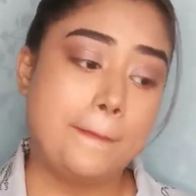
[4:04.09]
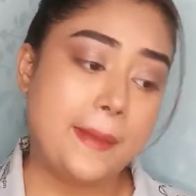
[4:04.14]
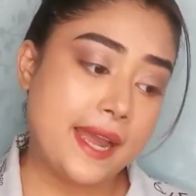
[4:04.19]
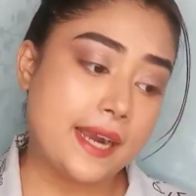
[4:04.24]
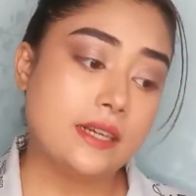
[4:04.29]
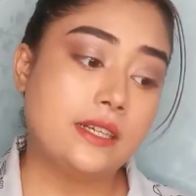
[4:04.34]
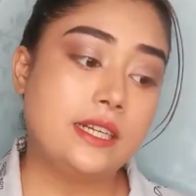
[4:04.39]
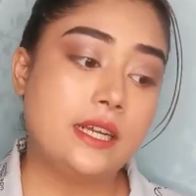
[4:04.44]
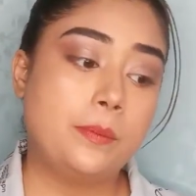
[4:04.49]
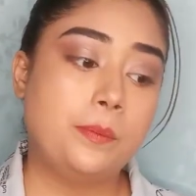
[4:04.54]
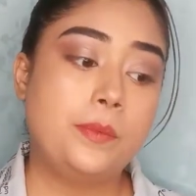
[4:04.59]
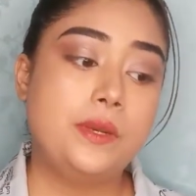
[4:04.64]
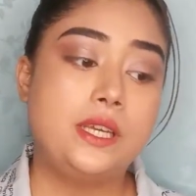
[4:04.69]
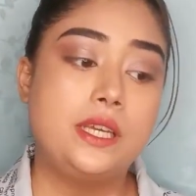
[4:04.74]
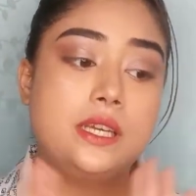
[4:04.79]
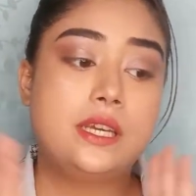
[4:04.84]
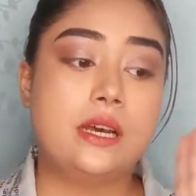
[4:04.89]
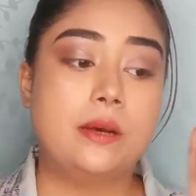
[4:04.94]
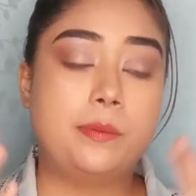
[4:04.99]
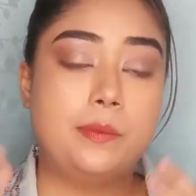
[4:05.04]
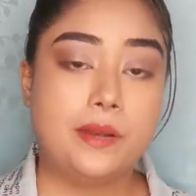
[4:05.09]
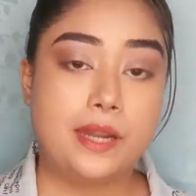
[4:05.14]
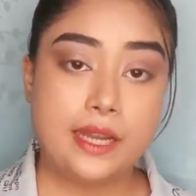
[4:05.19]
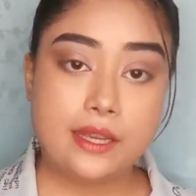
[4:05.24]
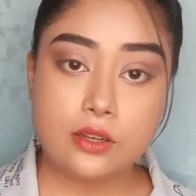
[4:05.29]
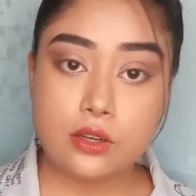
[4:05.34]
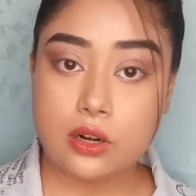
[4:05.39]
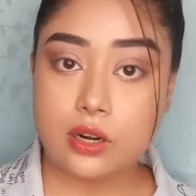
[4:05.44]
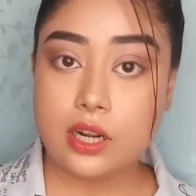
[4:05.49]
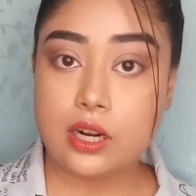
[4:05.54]
প্যাকটা আপনি
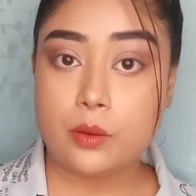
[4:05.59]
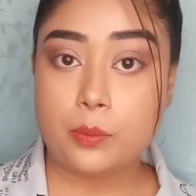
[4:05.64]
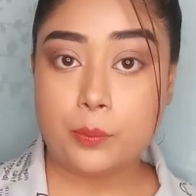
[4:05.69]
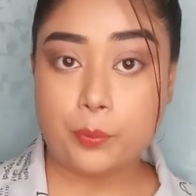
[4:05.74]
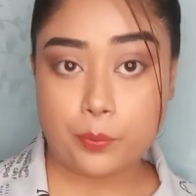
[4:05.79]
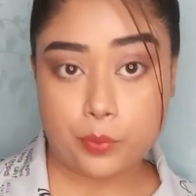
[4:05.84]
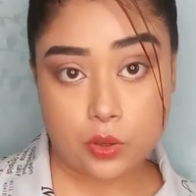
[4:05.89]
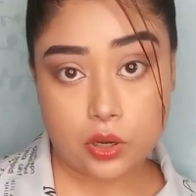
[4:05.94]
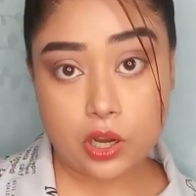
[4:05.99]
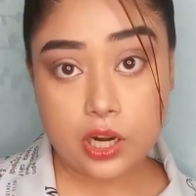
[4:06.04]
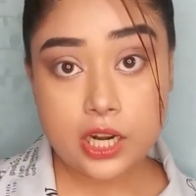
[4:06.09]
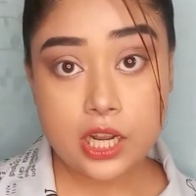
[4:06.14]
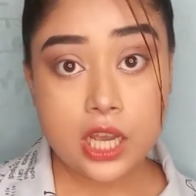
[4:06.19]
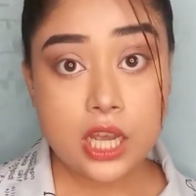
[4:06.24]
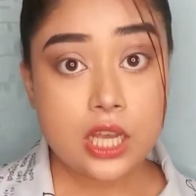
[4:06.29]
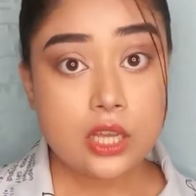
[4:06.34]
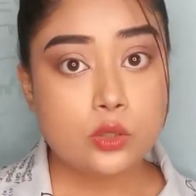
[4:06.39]
অ্যাপ্লাই করার পর